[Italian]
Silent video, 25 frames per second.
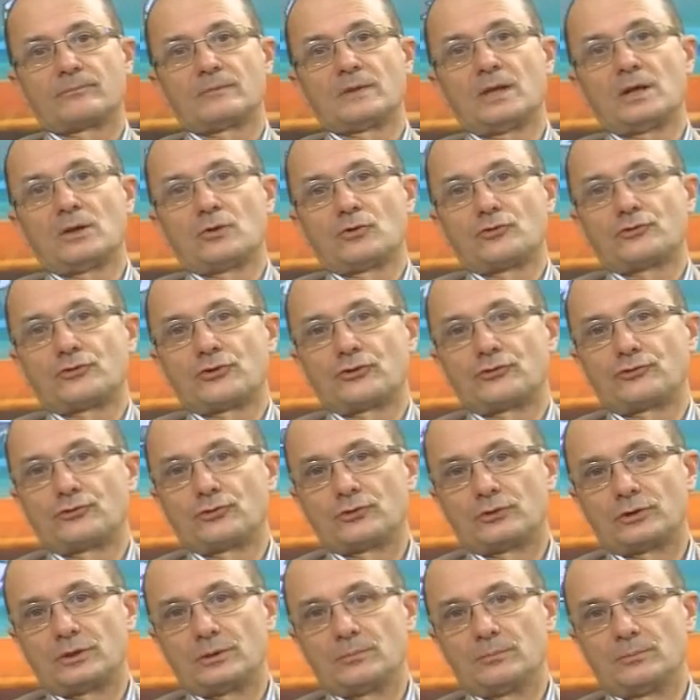nello
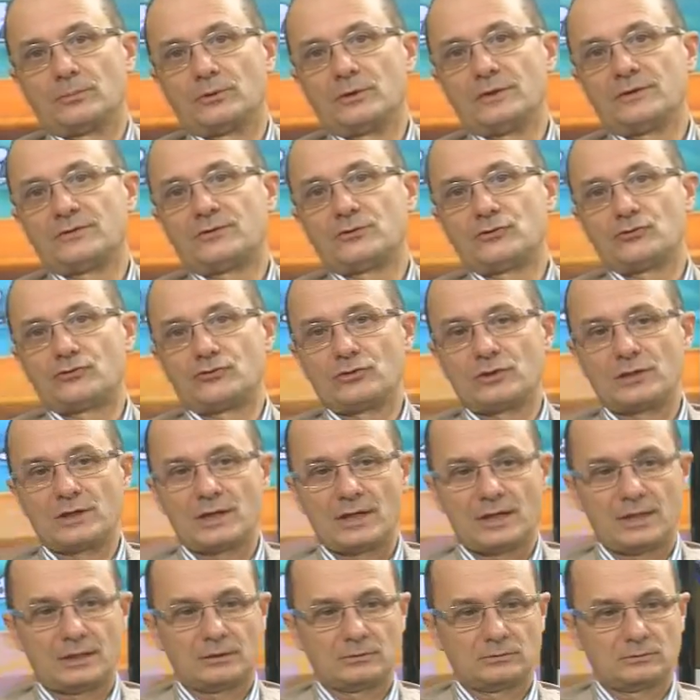stesso tempo il
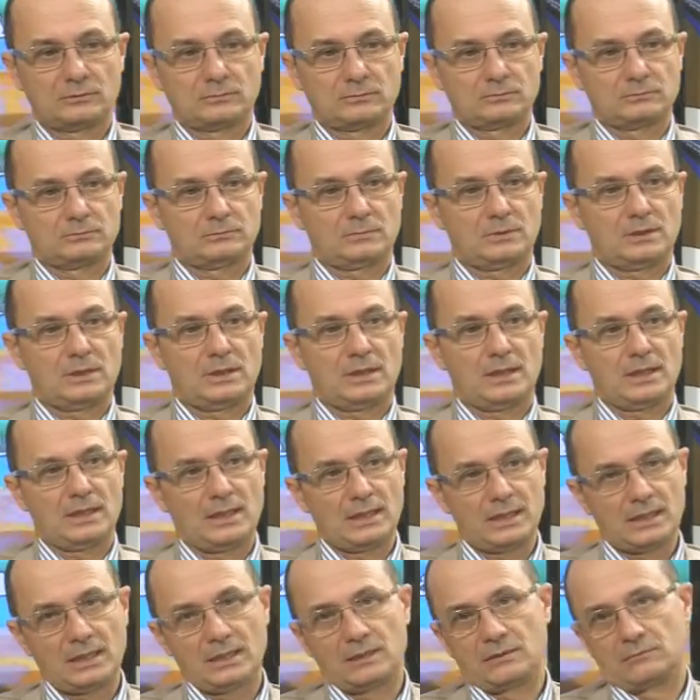siciliano
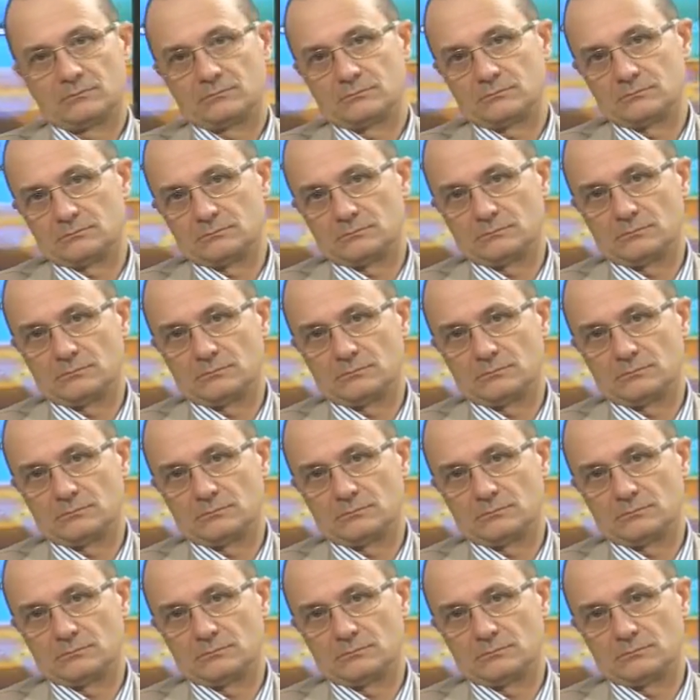e